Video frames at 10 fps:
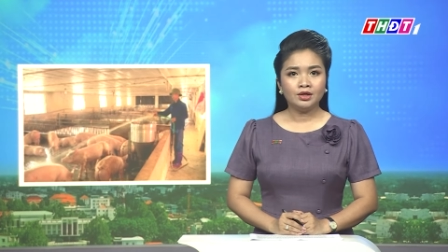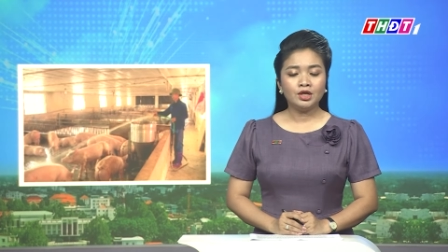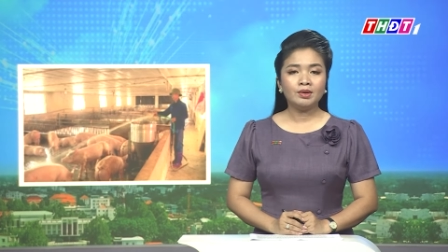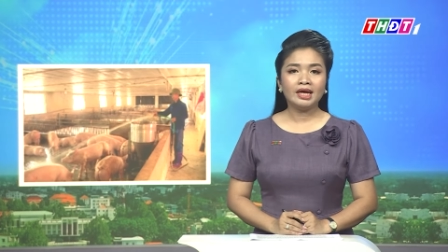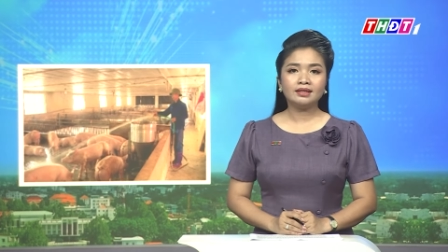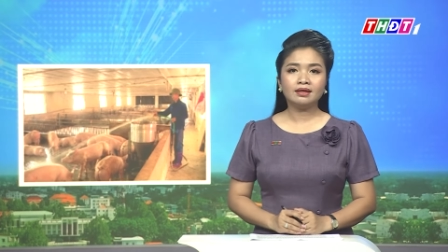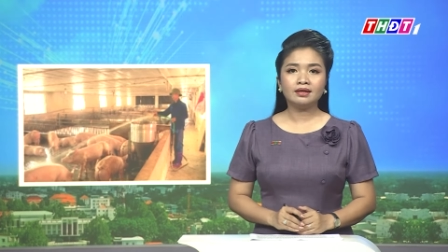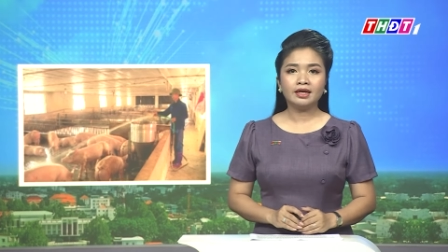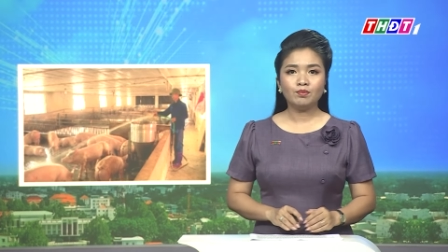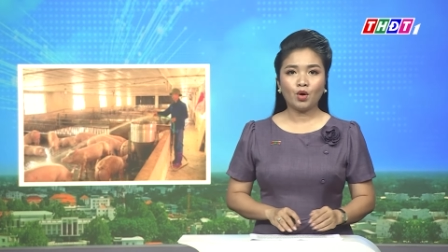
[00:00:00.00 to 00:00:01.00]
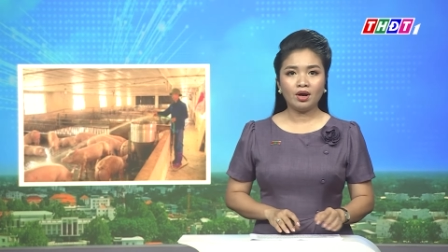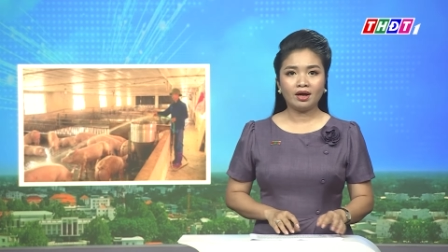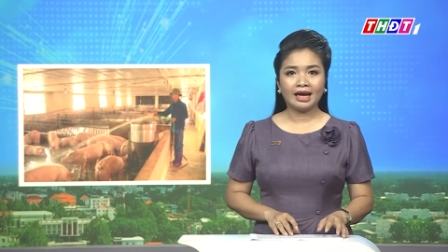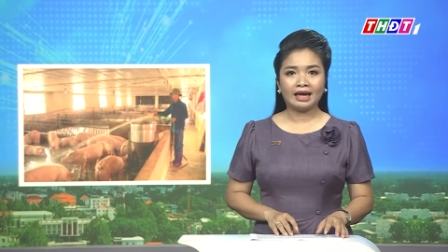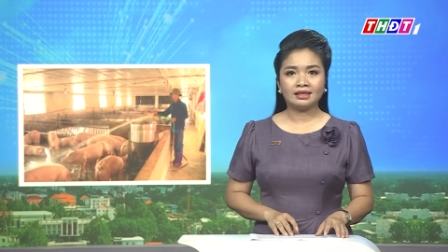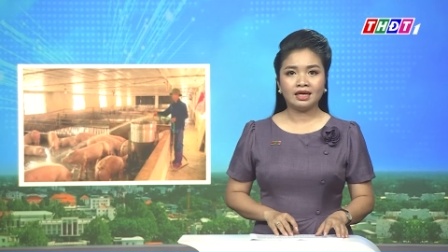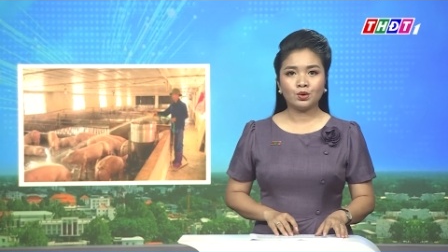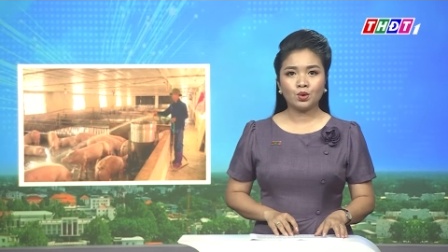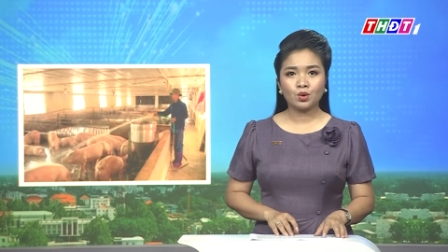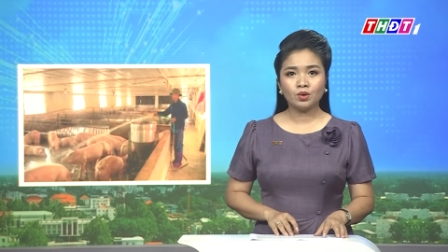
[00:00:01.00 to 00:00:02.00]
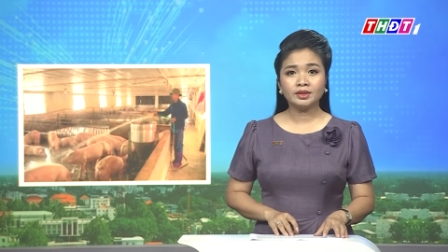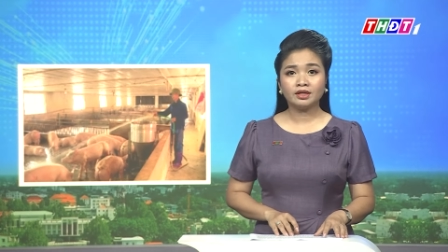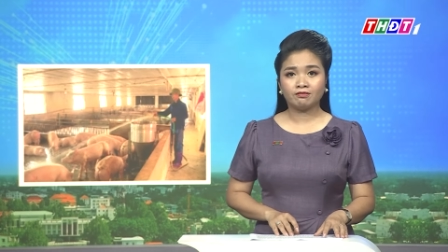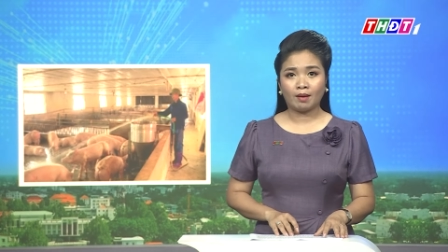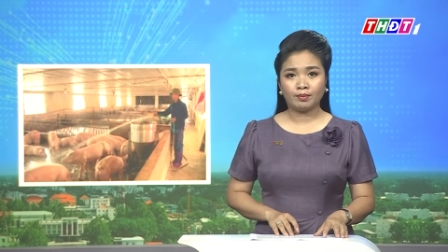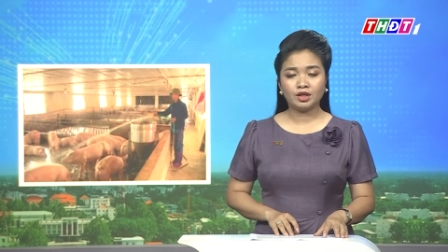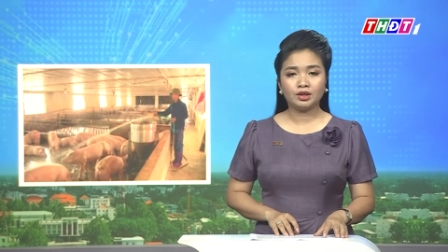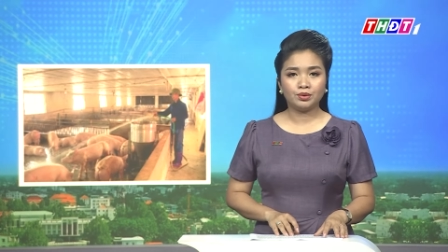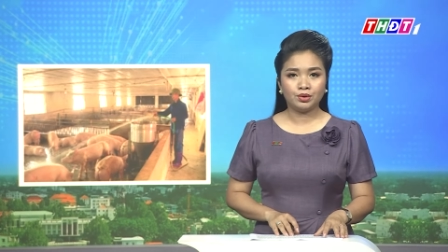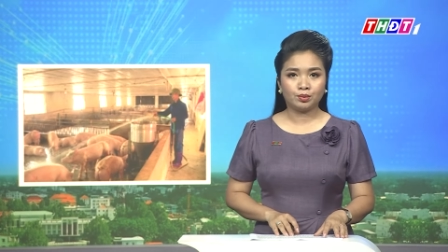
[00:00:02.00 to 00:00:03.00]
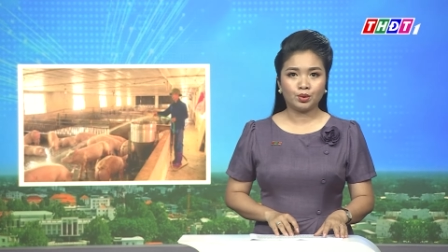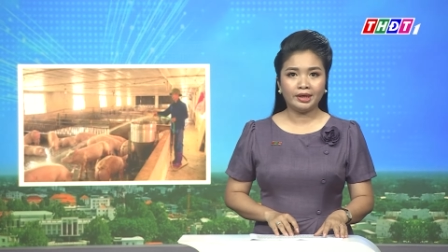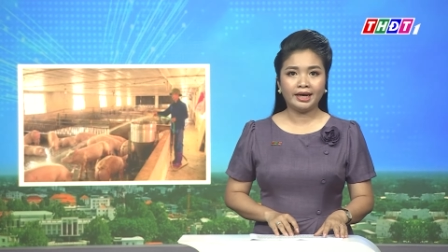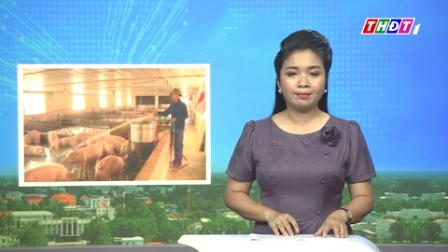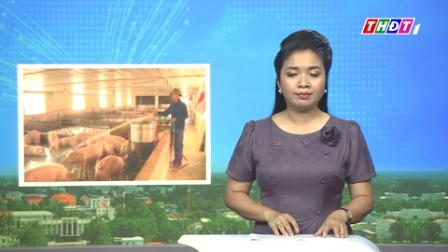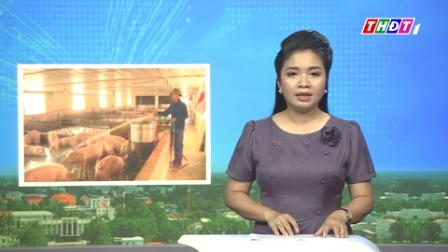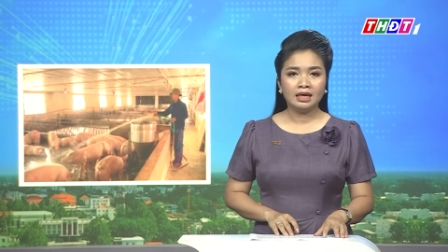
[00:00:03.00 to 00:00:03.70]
Điều này dẫn đến mối lo ngại về nguồn cung thực phẩm cho tiêu dùng cuối năm.